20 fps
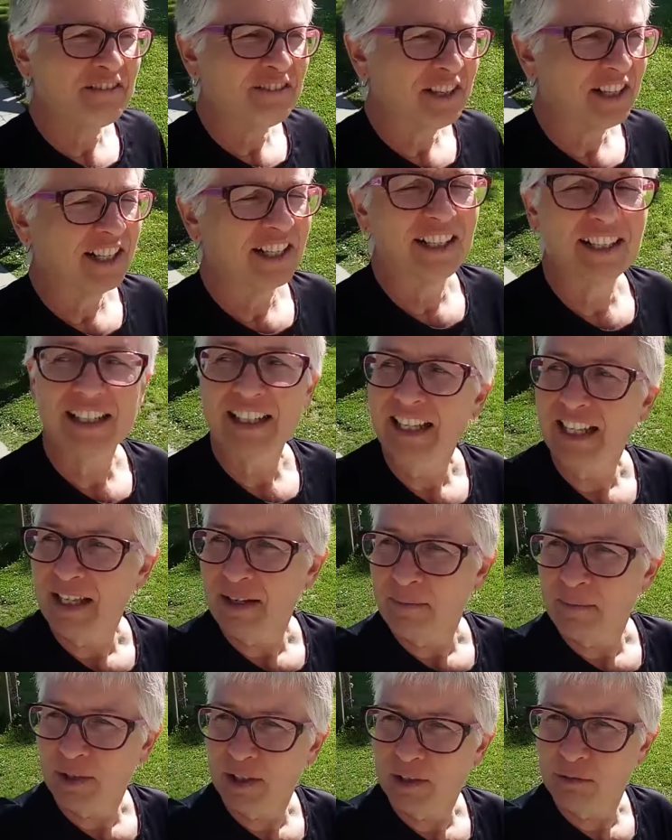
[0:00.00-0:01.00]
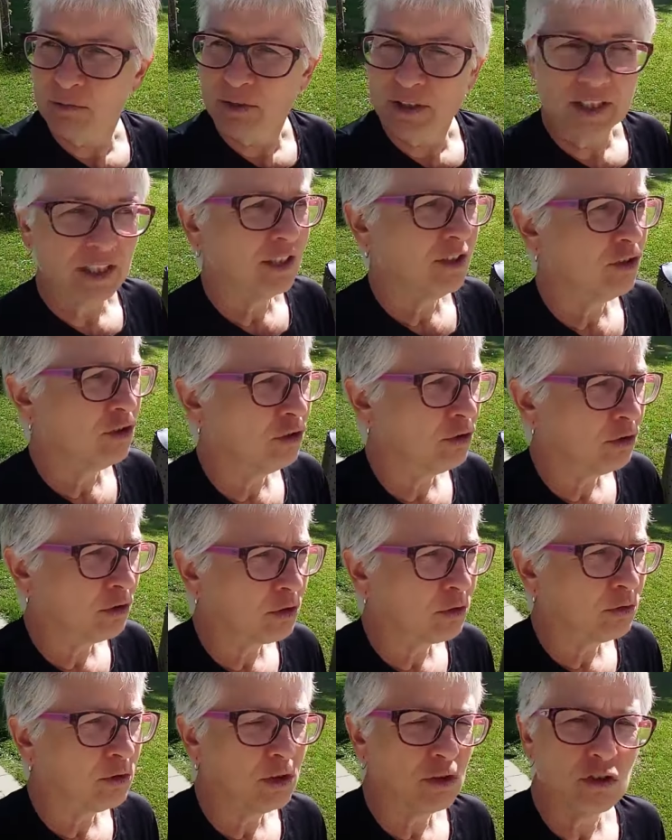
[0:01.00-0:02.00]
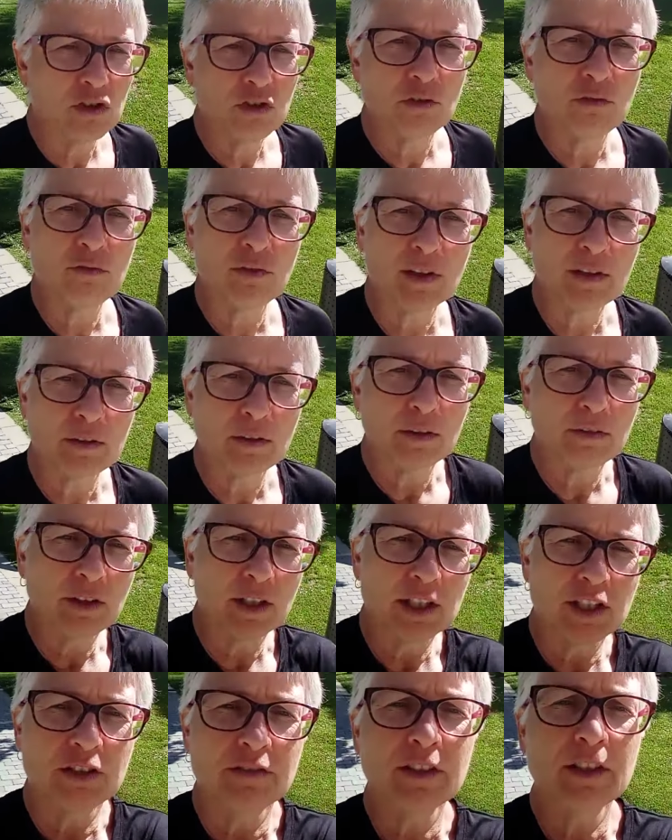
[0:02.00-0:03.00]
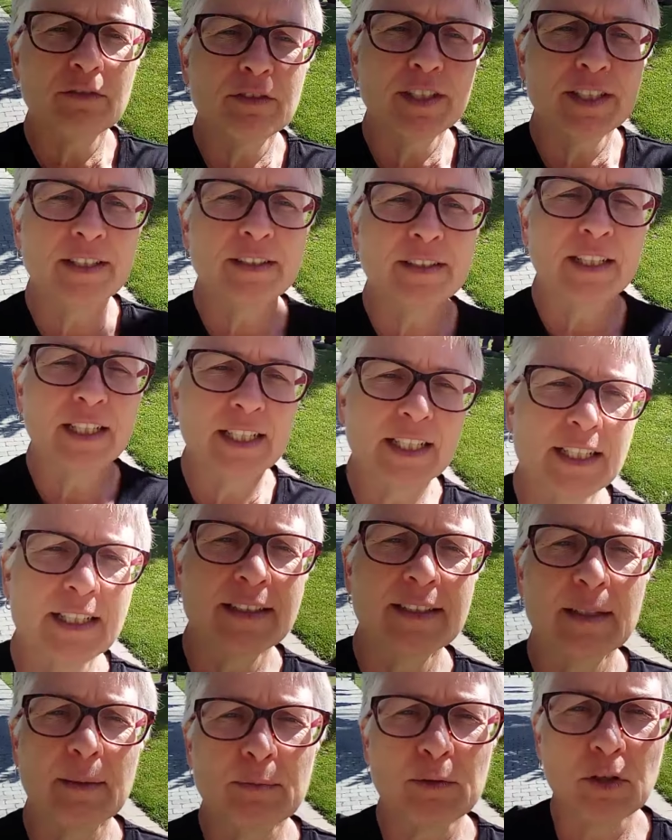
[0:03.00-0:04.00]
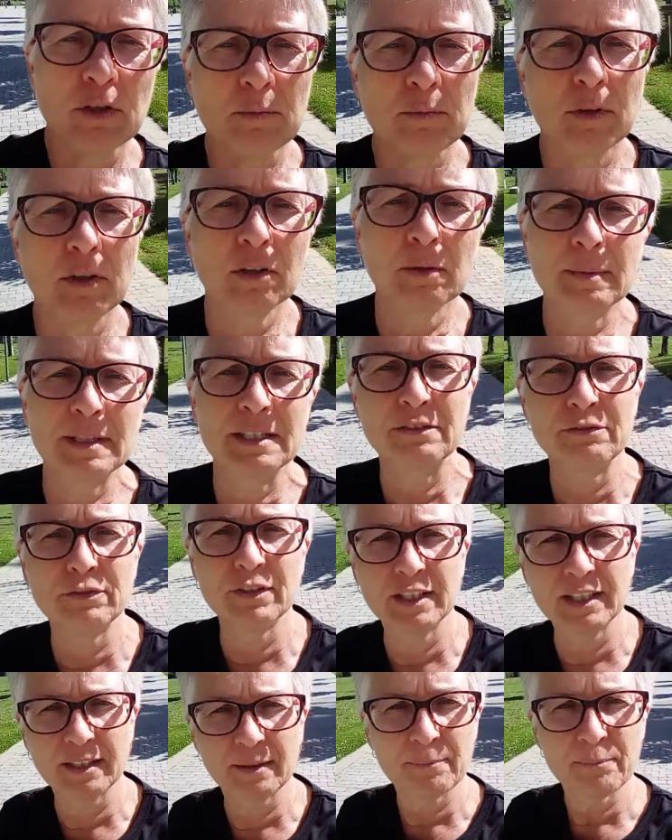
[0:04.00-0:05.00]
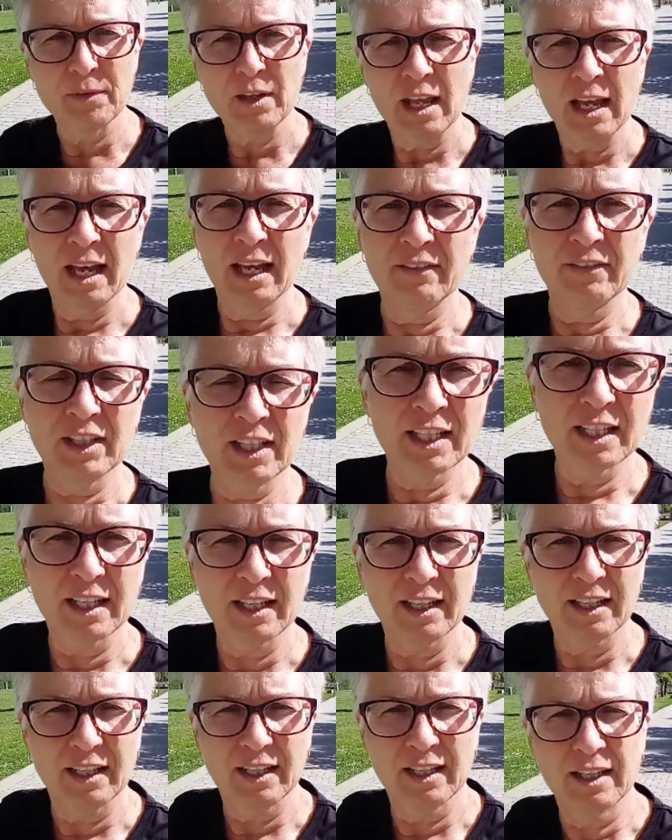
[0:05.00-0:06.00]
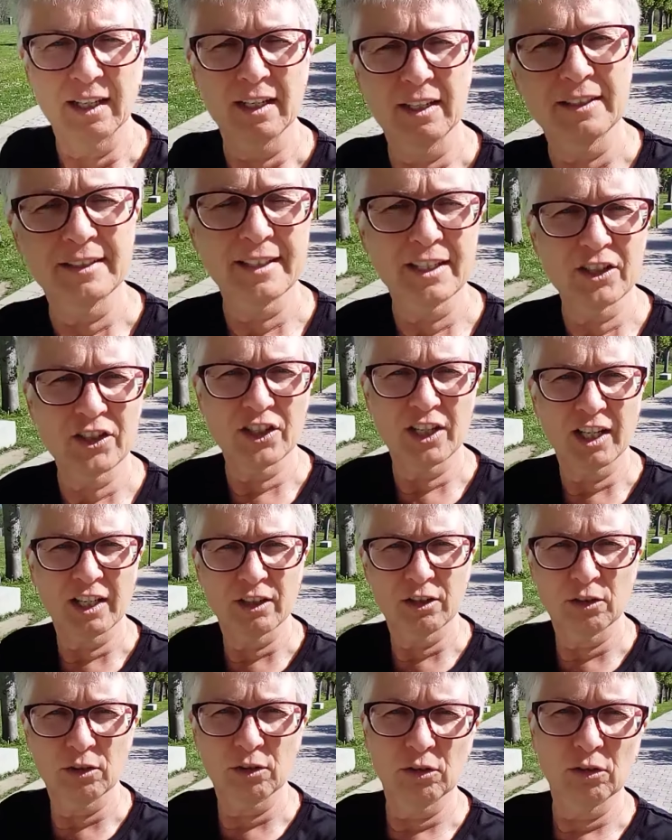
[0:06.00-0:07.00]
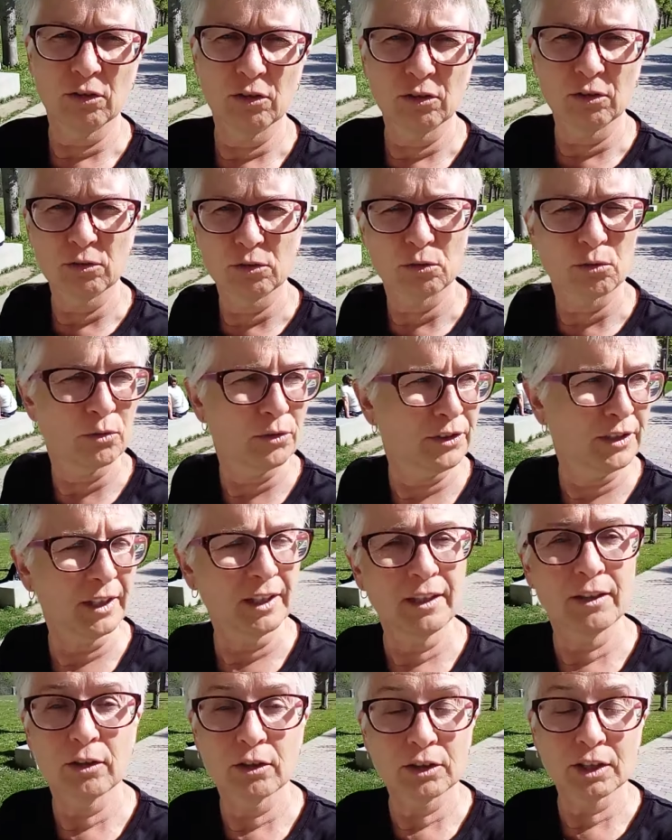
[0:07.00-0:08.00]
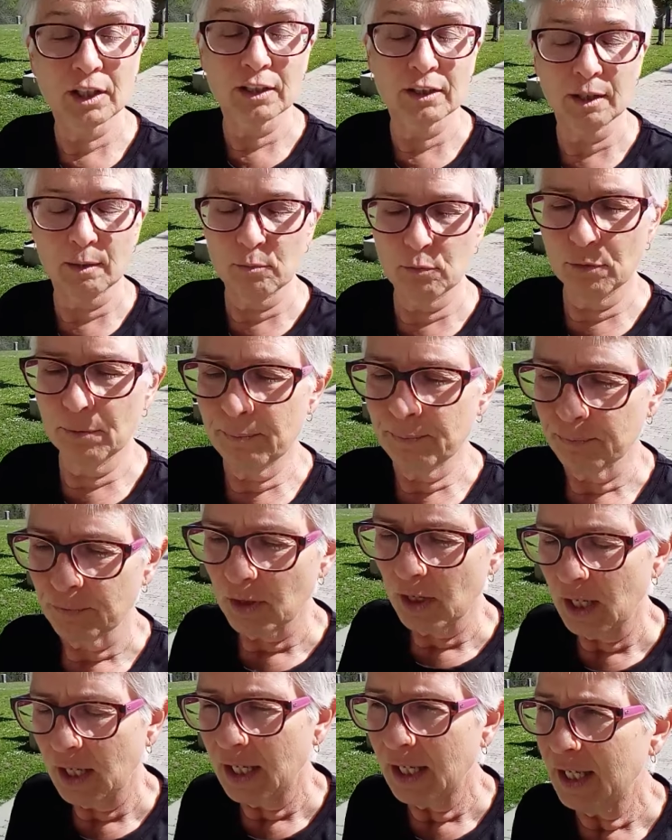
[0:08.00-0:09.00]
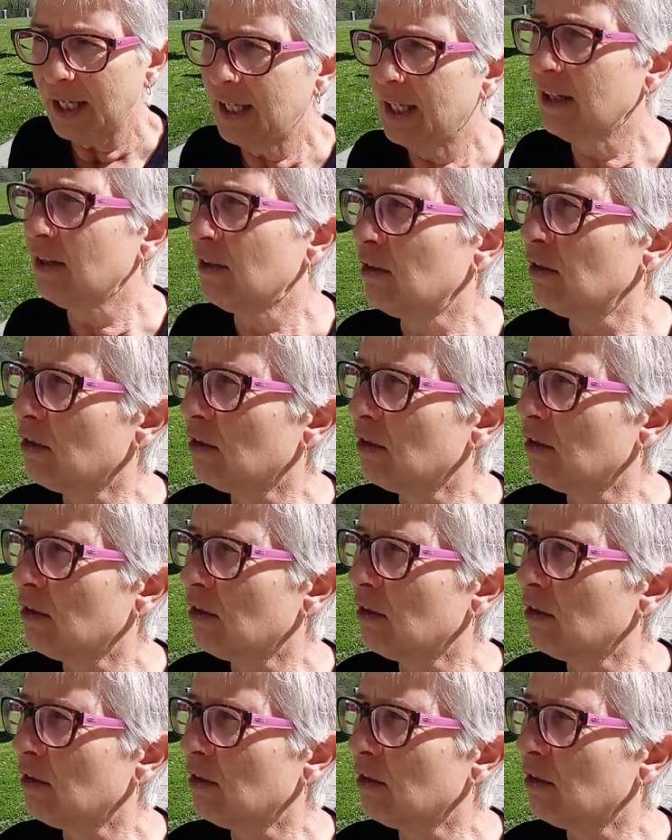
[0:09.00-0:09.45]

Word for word: voilà. Bon, écoutez, je continue. Je vais faire. voilà, je viens de visiter l'église qui est absolument magnifique avec un Saint-Jacques sculpté très très beau. Et